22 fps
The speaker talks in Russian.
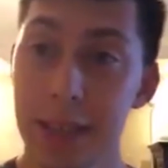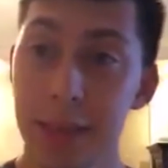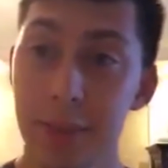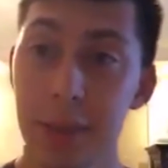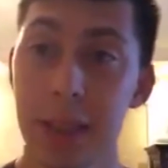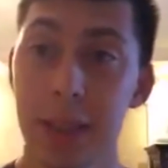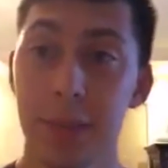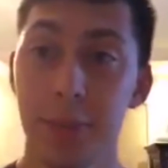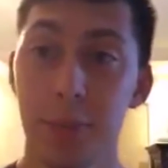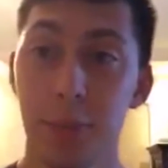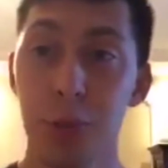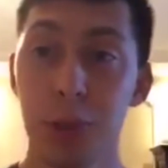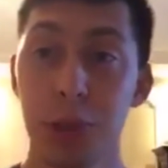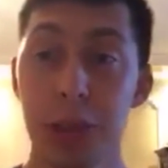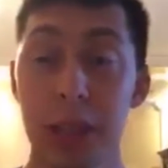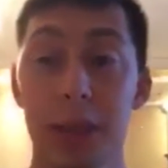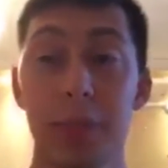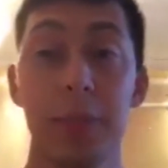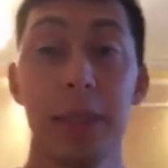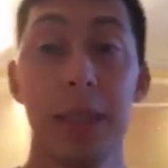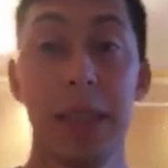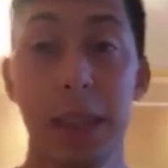именно по
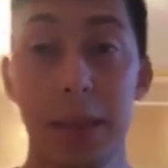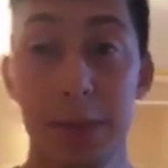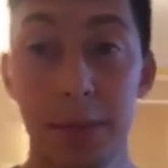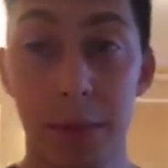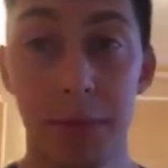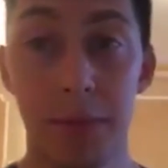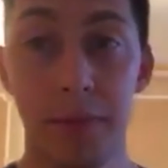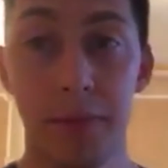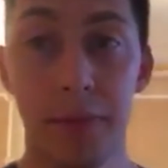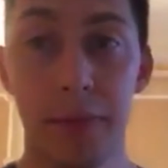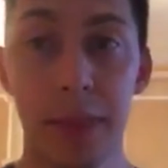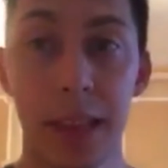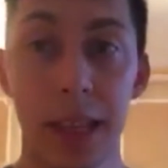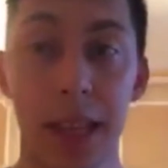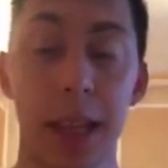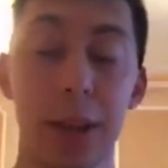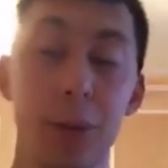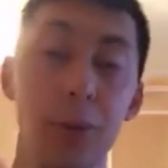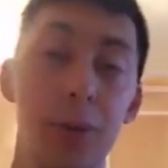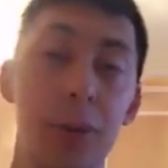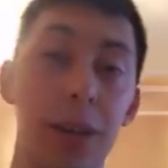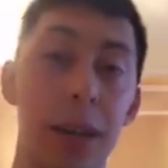тем темам,
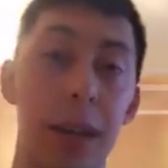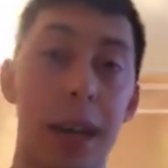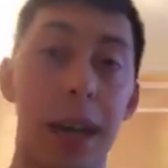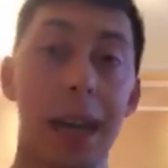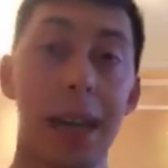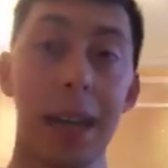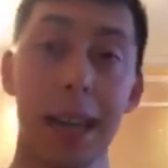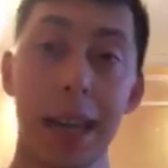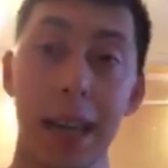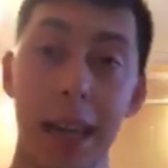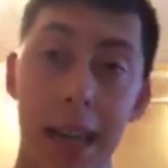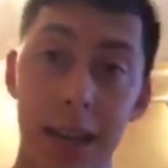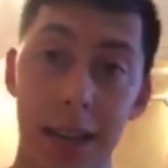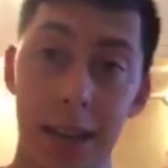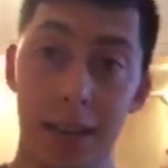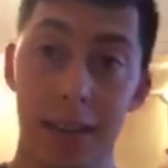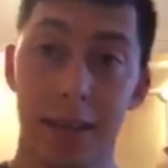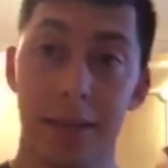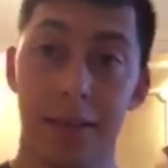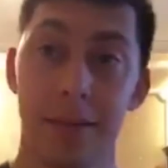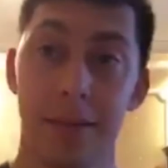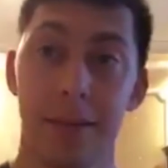которые
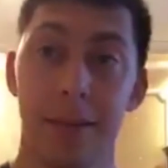реально